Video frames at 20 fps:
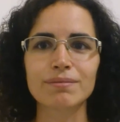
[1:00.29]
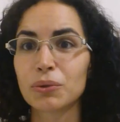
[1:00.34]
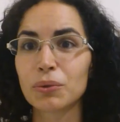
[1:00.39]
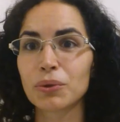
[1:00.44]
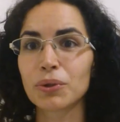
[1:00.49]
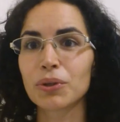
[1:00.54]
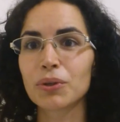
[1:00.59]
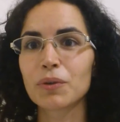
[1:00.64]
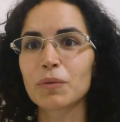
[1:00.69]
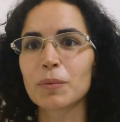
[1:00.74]

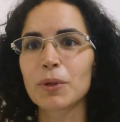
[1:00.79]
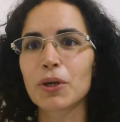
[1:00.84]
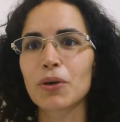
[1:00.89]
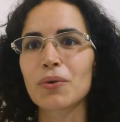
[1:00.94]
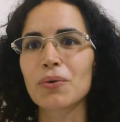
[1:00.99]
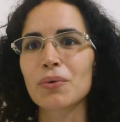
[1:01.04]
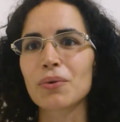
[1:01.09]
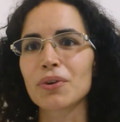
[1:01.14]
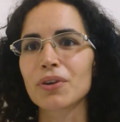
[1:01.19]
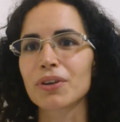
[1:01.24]
Trucco
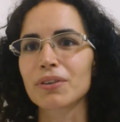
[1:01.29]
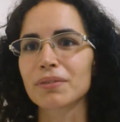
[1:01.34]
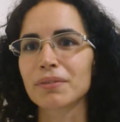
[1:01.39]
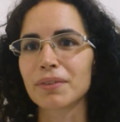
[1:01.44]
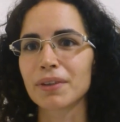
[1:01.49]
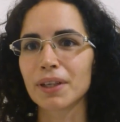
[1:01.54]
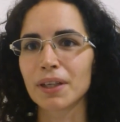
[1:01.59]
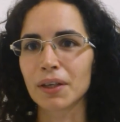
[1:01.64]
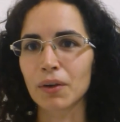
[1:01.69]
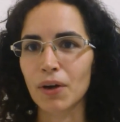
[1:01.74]
numero
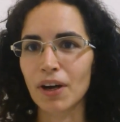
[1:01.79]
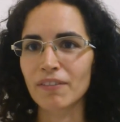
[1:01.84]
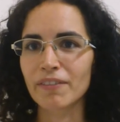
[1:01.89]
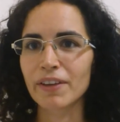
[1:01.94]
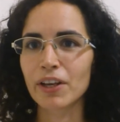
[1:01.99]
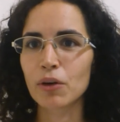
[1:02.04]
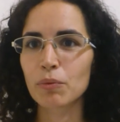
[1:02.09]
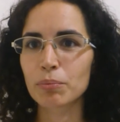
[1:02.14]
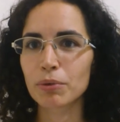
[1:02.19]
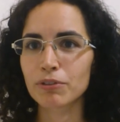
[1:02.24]
uno:
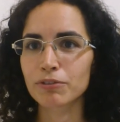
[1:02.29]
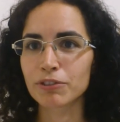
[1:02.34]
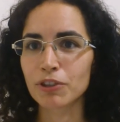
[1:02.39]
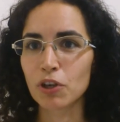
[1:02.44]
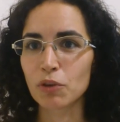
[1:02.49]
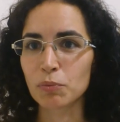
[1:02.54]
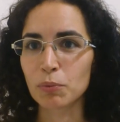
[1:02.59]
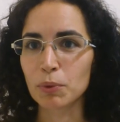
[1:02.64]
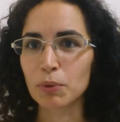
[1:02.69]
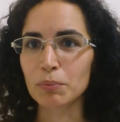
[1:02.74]
Avere un
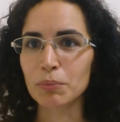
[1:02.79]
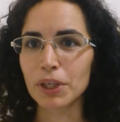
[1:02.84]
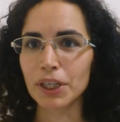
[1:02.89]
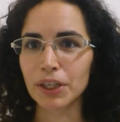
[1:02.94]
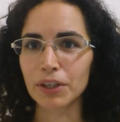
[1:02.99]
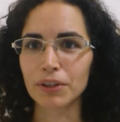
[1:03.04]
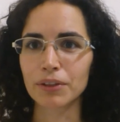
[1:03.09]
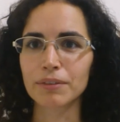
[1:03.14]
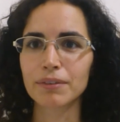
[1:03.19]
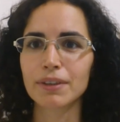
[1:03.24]
profilo
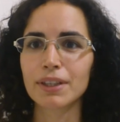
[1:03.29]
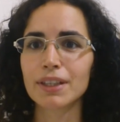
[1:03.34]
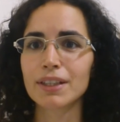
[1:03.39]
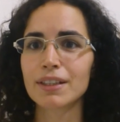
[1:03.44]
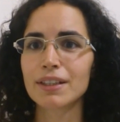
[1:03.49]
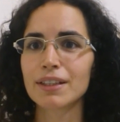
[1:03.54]
pubblico.